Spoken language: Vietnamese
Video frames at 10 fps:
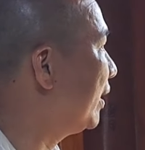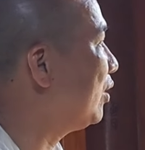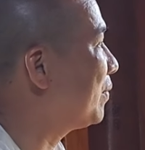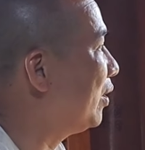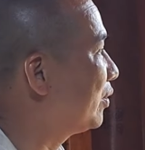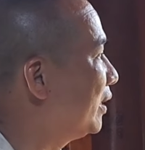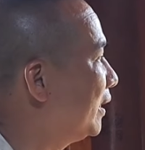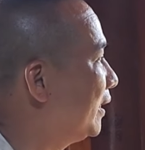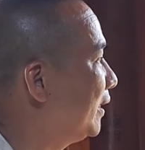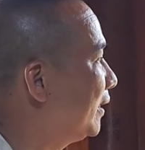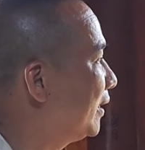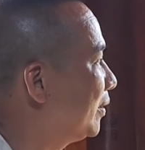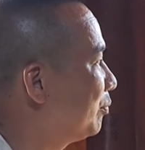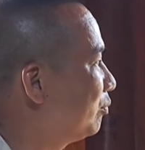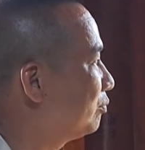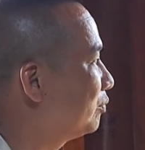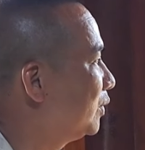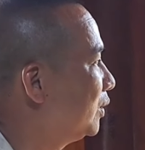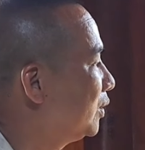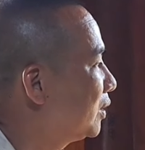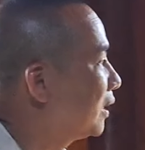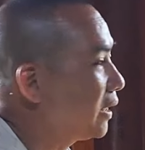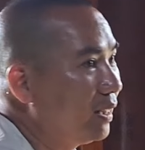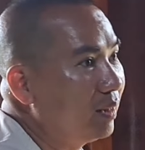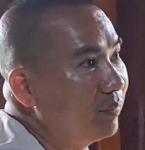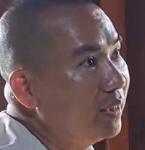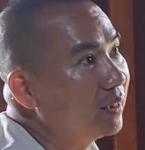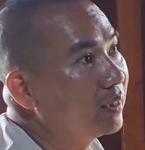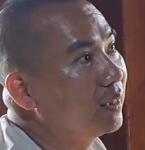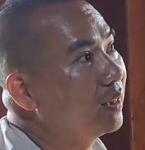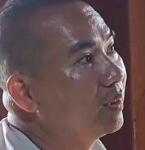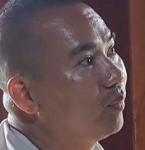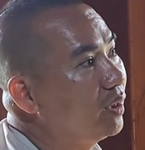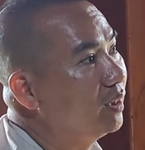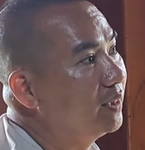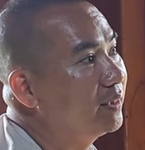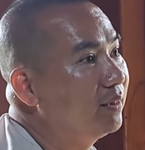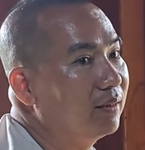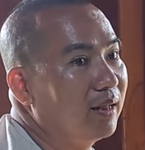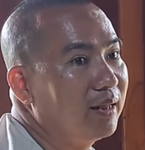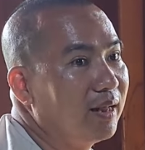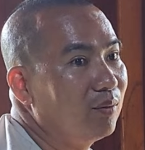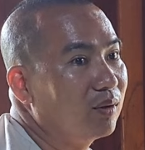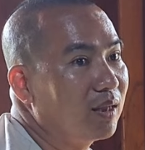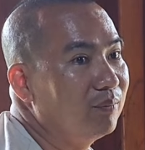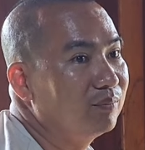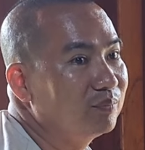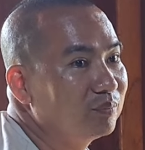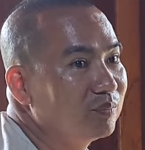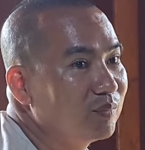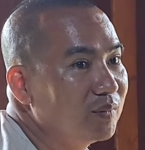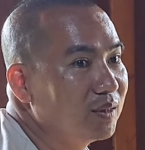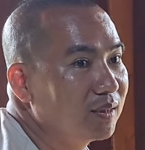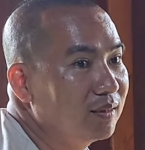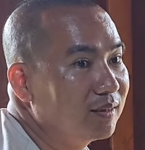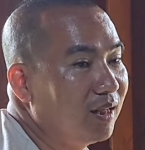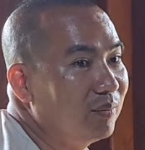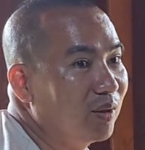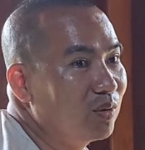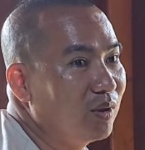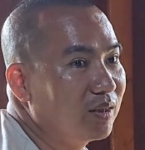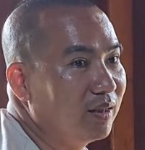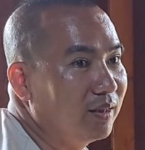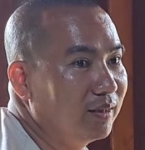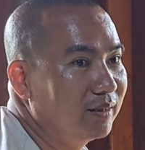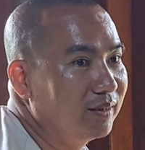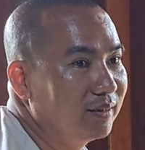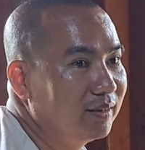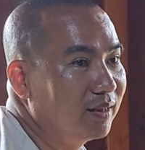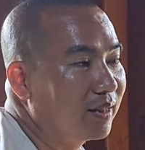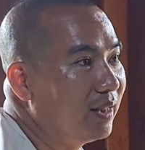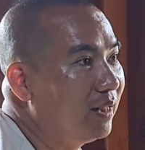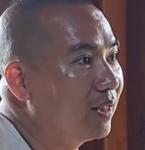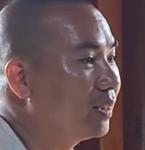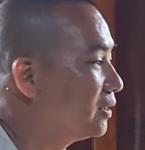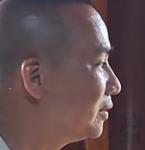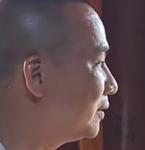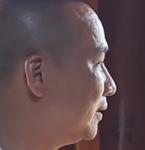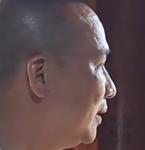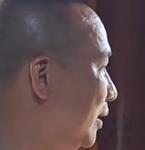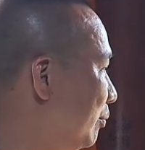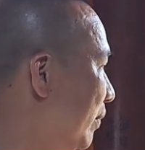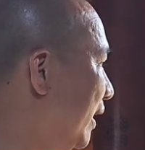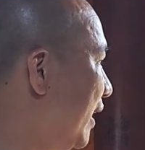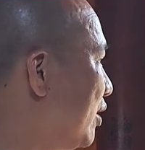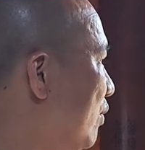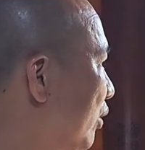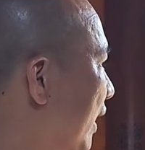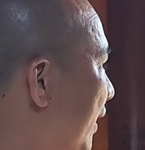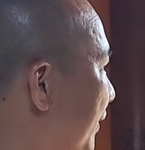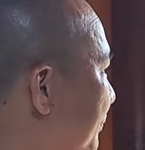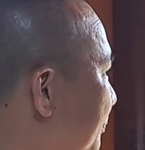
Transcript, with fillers: mấy hôm đầu thì được cái là mình à, mọi người trên đường lai ai quan tâm cái sợ mình có chuyện gì được cái là mình nghĩ trong bụng thế này này